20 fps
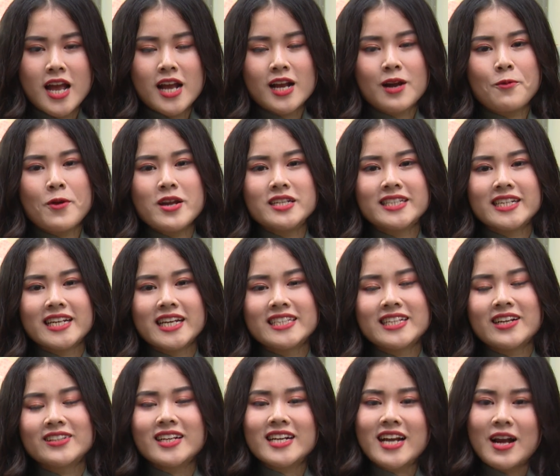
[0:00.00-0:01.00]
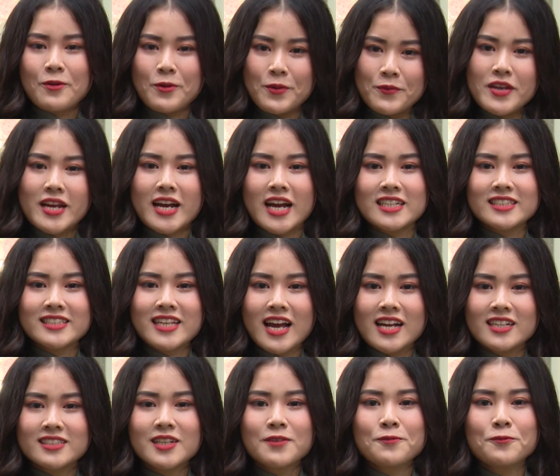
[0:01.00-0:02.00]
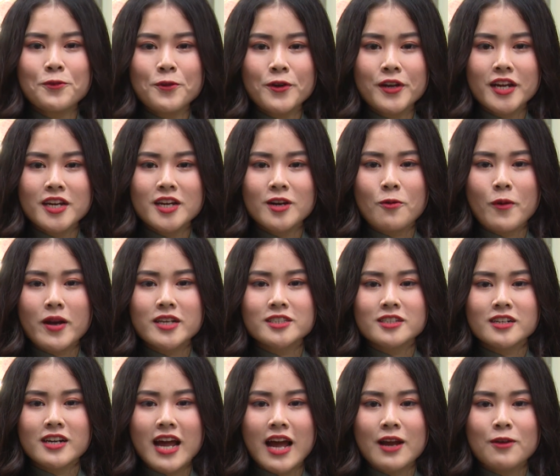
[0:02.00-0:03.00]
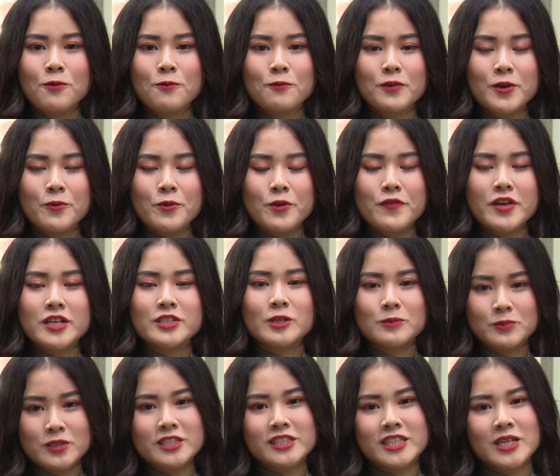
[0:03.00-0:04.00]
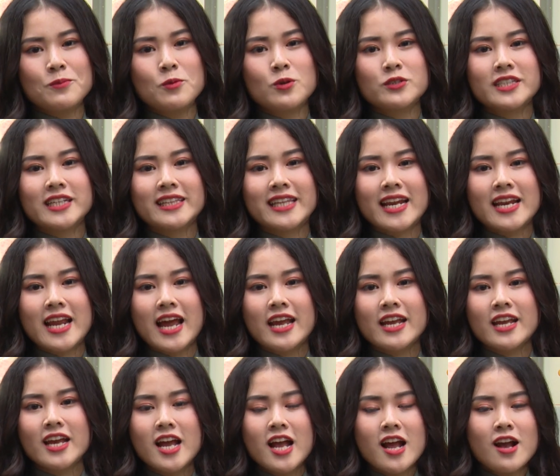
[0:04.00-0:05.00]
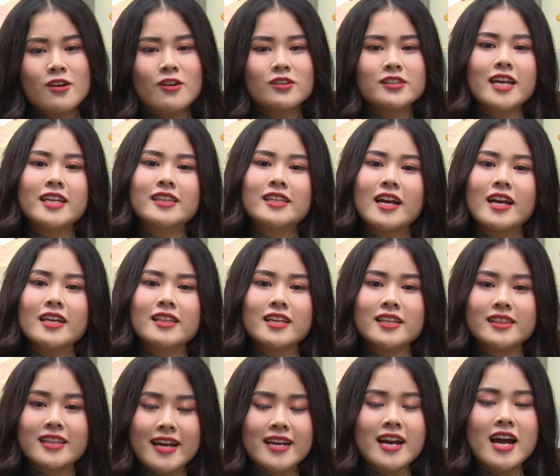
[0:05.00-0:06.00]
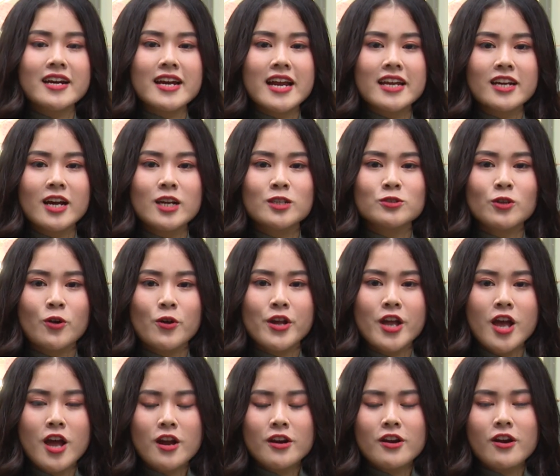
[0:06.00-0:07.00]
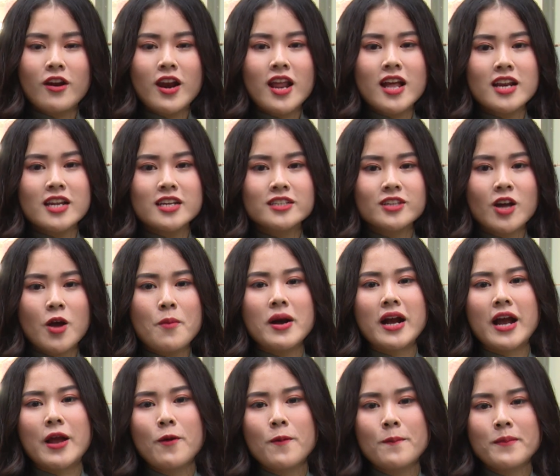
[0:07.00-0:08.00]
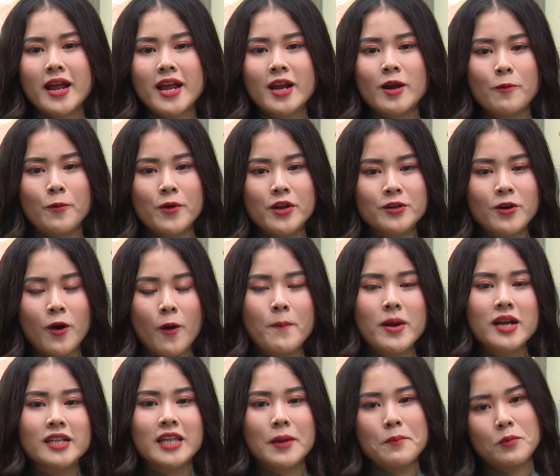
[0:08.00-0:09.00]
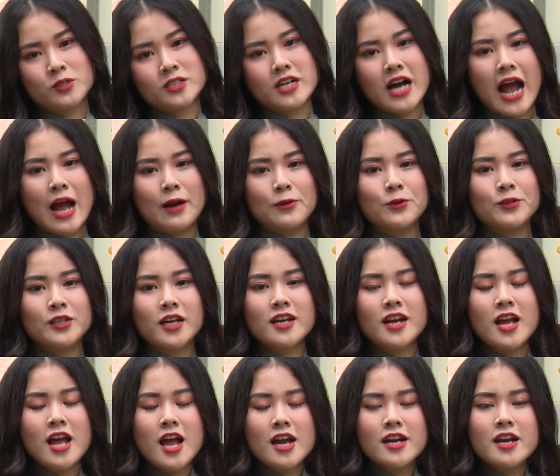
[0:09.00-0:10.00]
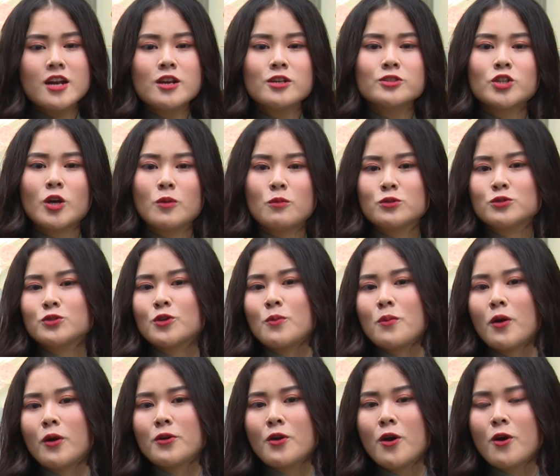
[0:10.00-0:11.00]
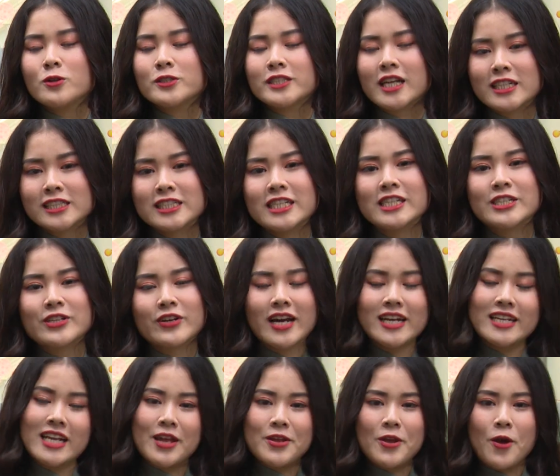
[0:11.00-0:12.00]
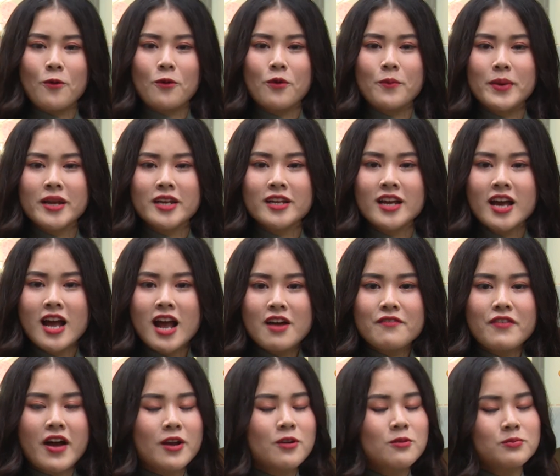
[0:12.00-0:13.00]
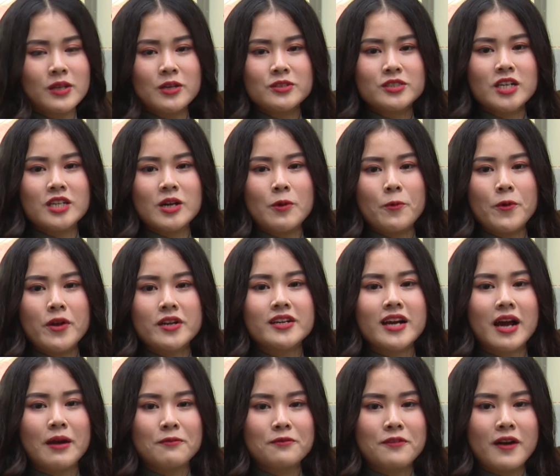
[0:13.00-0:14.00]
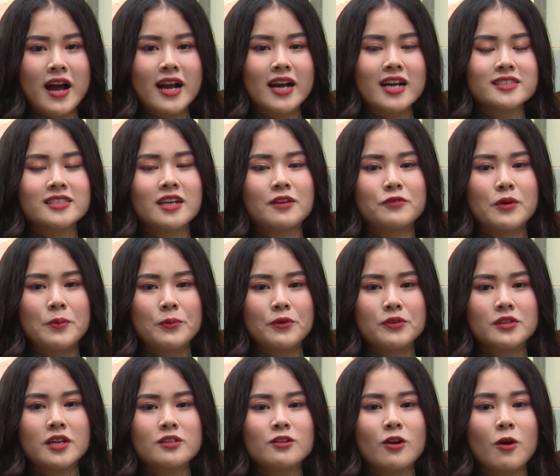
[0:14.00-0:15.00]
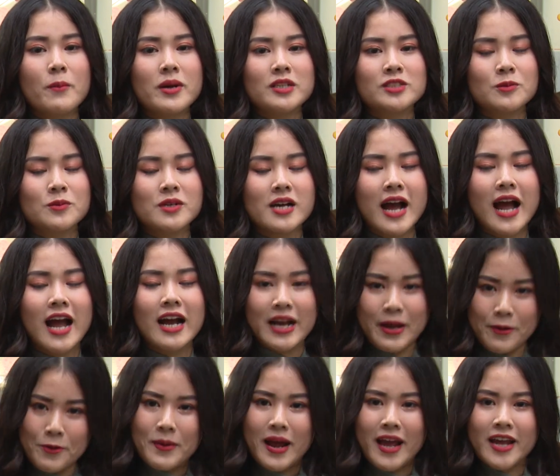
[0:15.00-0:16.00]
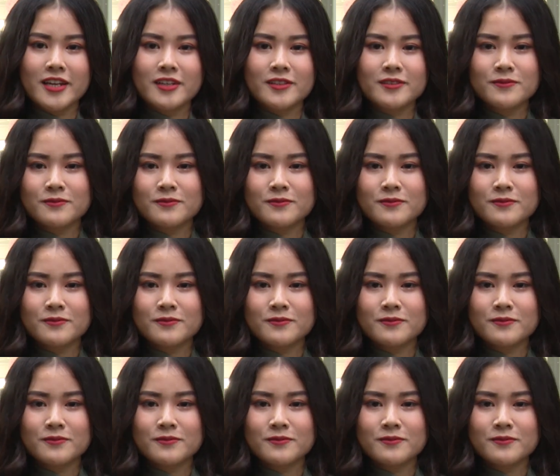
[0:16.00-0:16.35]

Ngọc Huyền xin kính chào tất cả quý vị khán giả. Rất vui khi được quay trở lại cùng với quý vị trong chương trình Mua gì Tết này. Có thể thấy thì Tết đang đến gần rồi. Đó là lý do mà ngày hôm nay Ngọc Huyền có mặt tại một cửa hàng nội thất để lựa chọn một số món đồ trang trí cho căn nhà nhỏ của mình. Và hãy cùng theo chân Ngọc Huyền khám phá các sản phẩm nội thất có mặt trong cửa hàng ngày hôm nay.